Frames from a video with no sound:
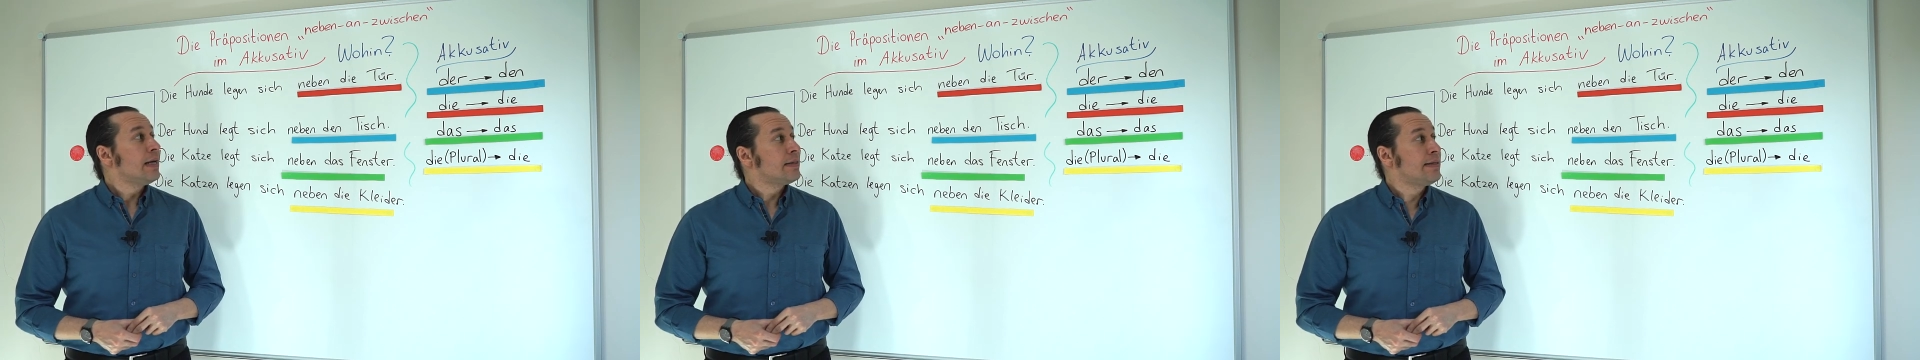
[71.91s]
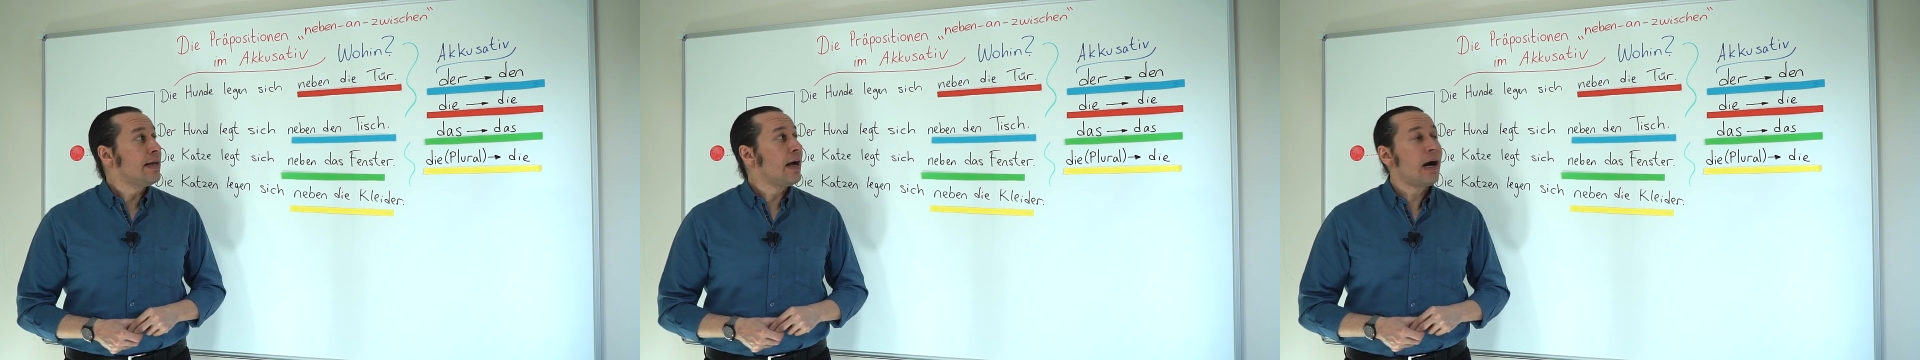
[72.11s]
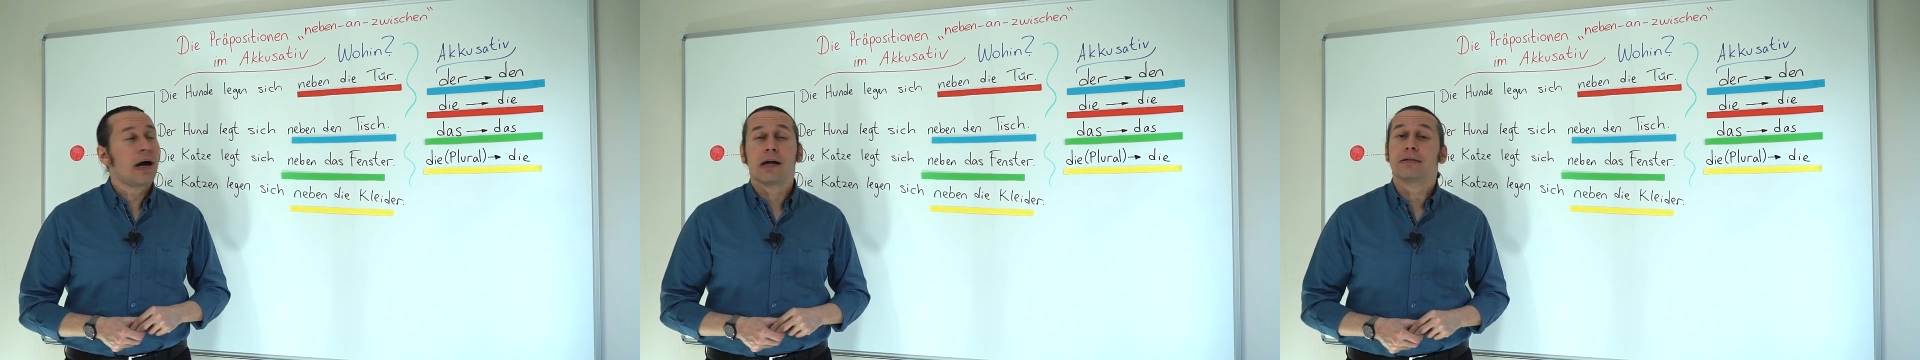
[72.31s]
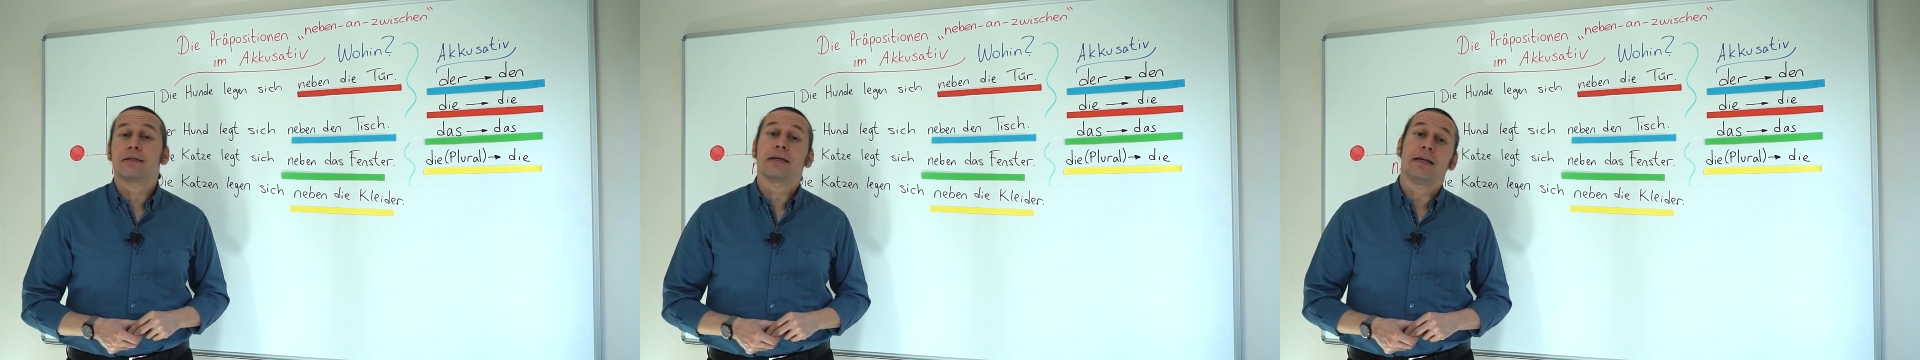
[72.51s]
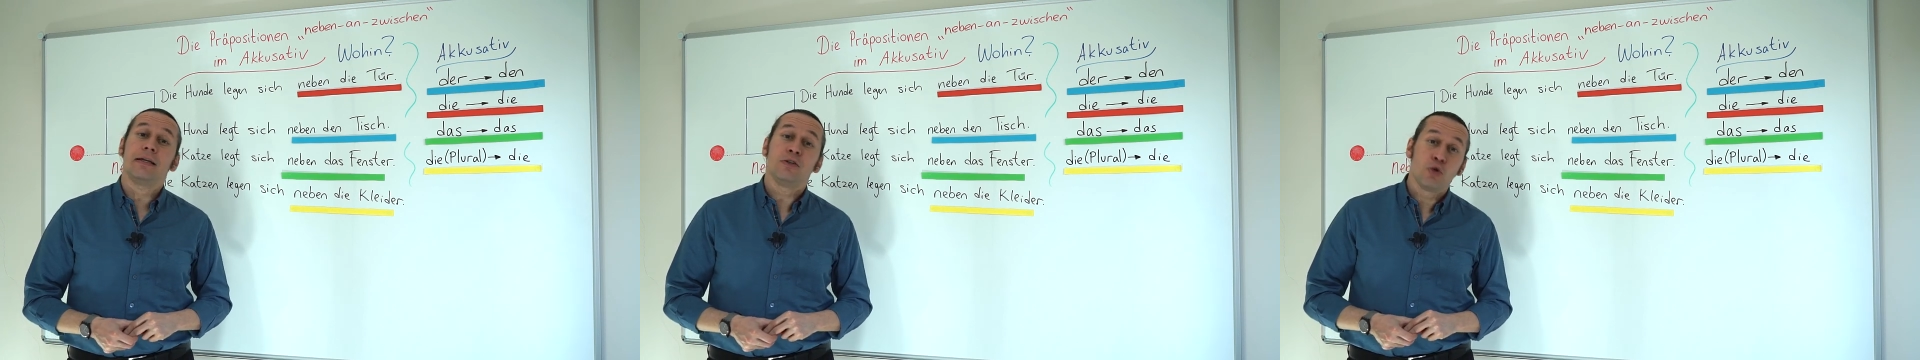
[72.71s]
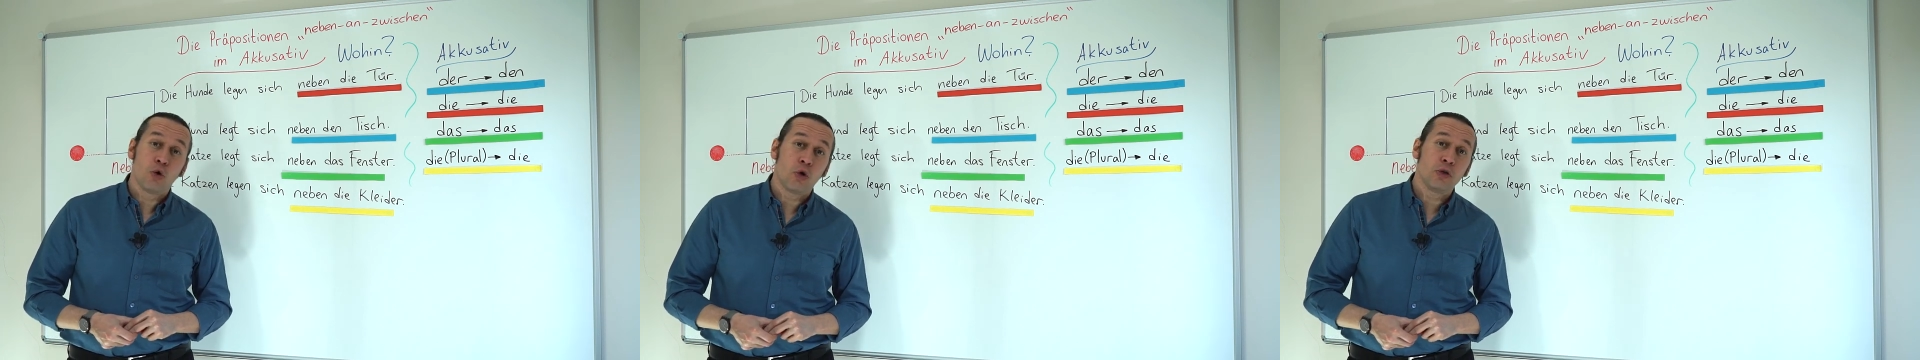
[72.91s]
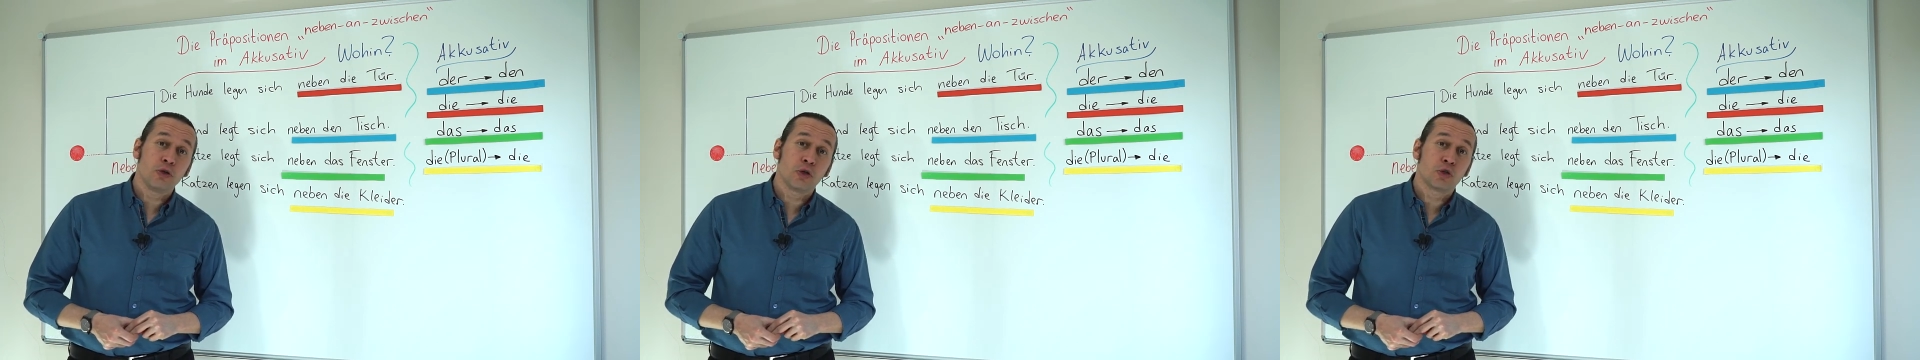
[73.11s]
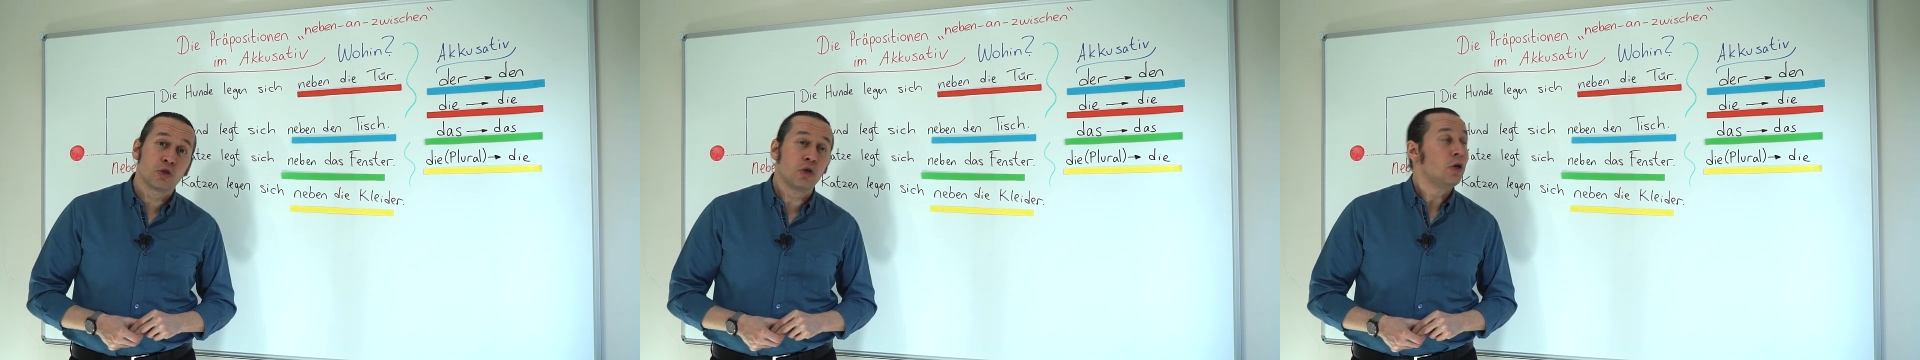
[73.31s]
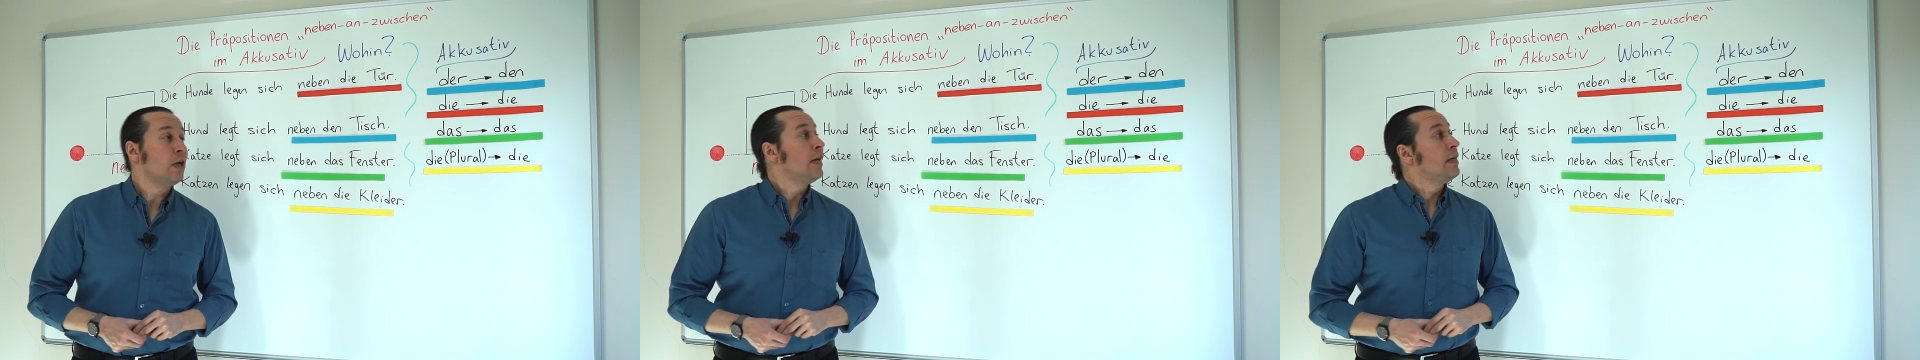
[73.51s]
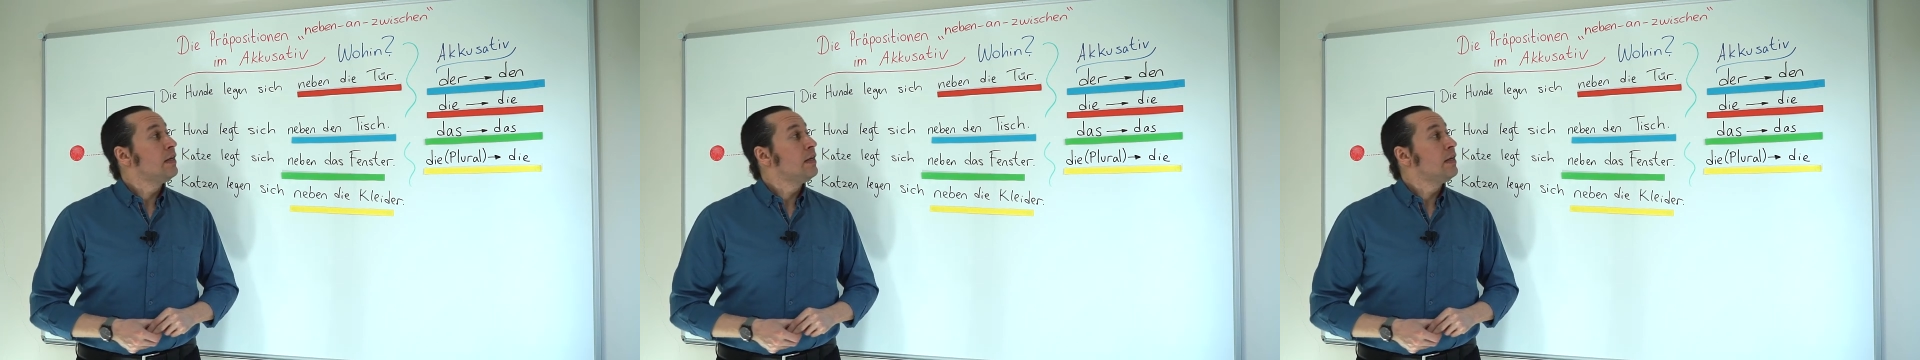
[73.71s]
DEA artikeli ne oluyordu?